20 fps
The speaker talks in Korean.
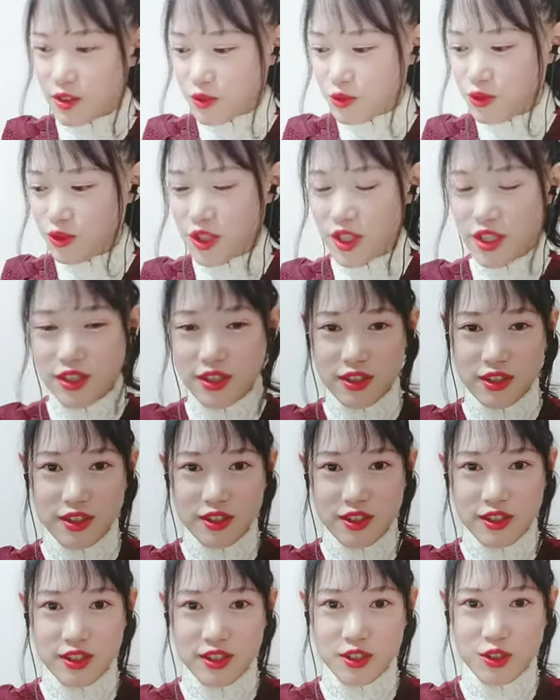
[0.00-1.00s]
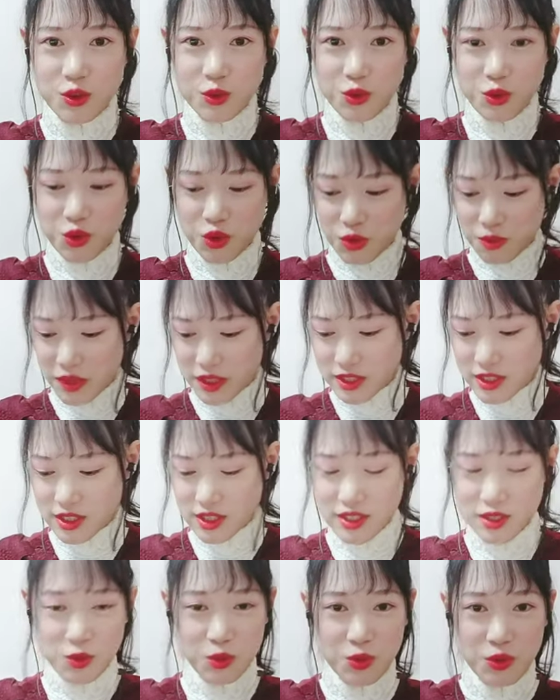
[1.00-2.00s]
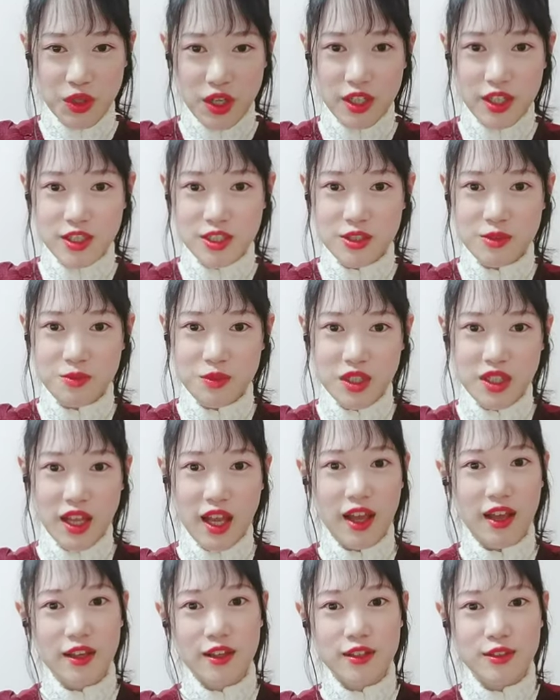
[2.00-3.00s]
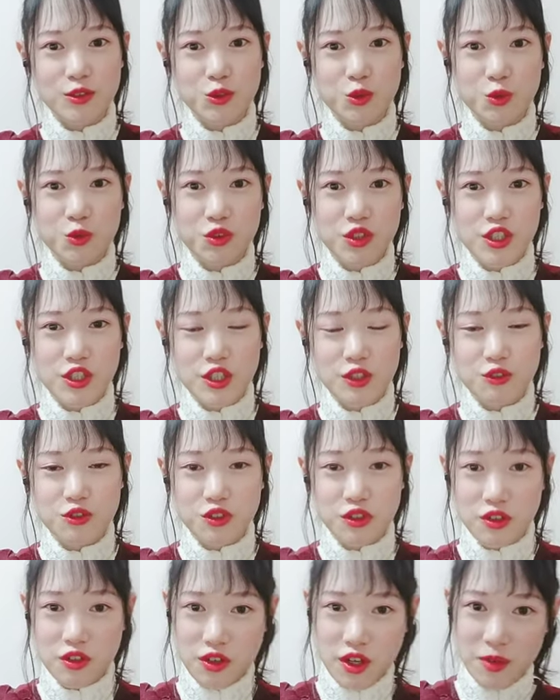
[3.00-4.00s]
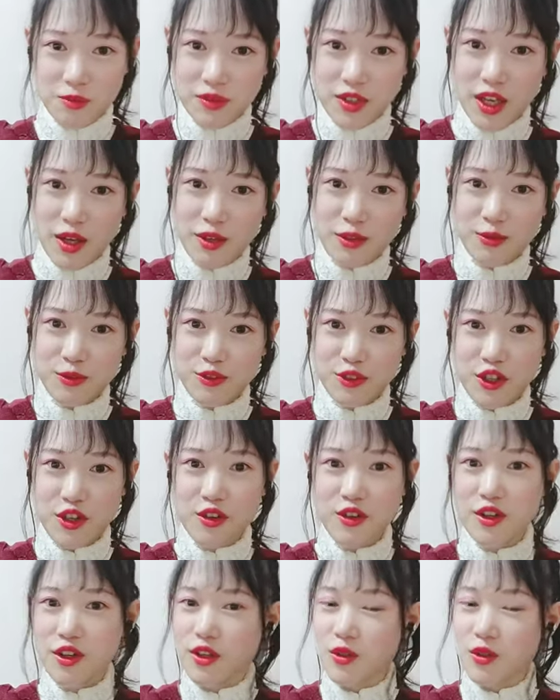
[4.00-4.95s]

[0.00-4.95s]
후기는 이 정도로 마치도록 하겠습니다. 좋은 기회 주셔서 감사하고요.